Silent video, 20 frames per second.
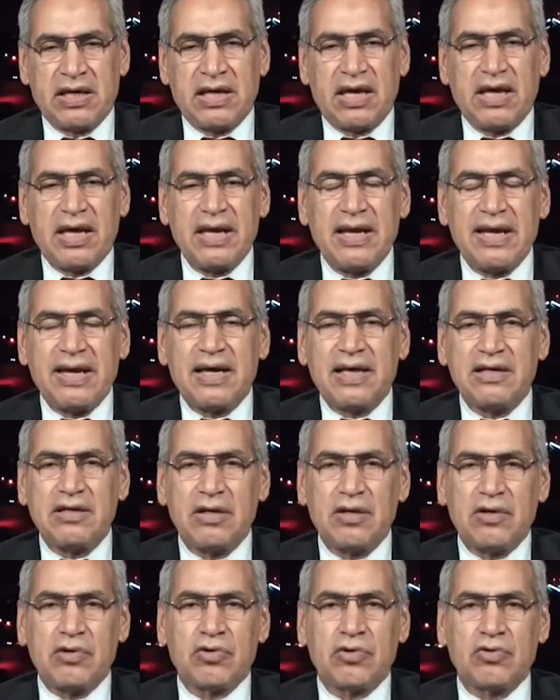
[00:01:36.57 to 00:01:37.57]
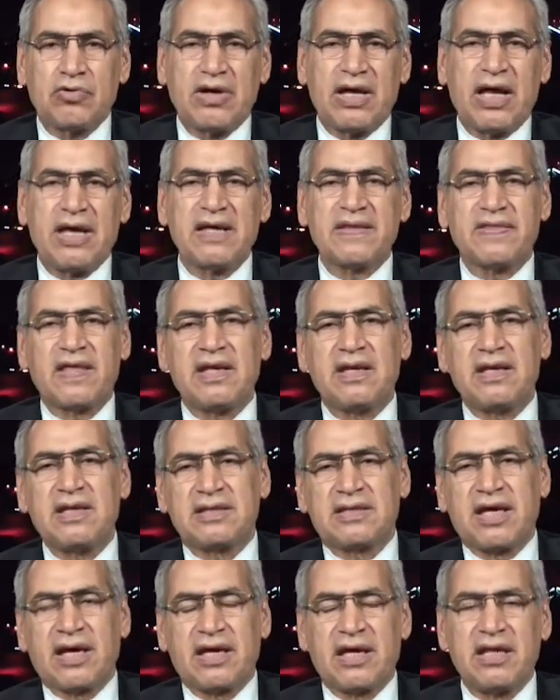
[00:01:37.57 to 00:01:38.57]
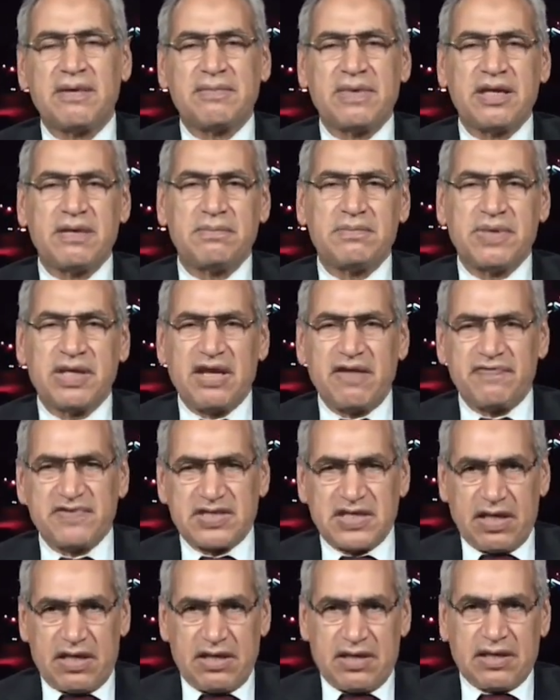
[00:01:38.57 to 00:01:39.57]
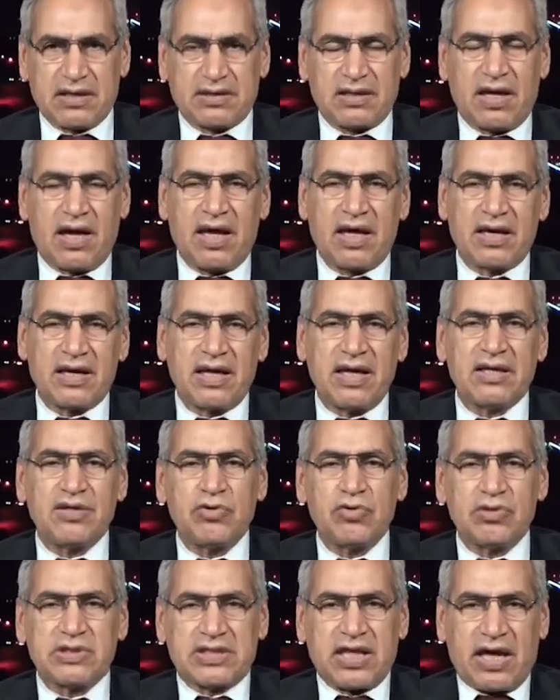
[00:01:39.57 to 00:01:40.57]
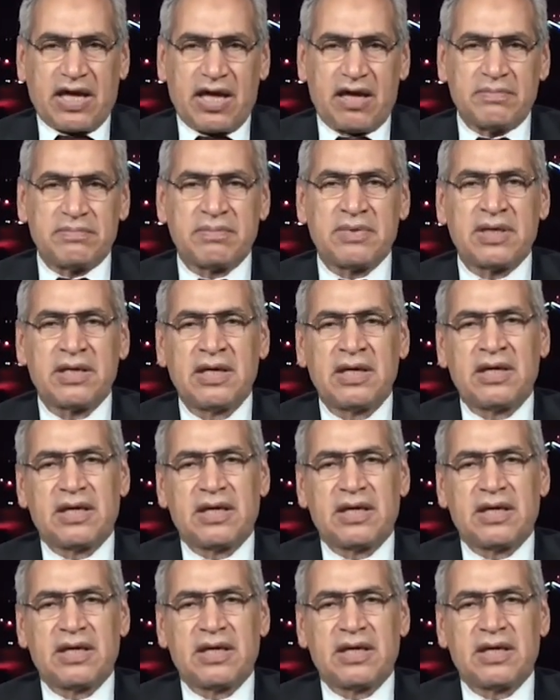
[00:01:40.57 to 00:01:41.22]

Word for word: الآن الأخوة أيضا تقريبا بنفس الإطار أن ينتخب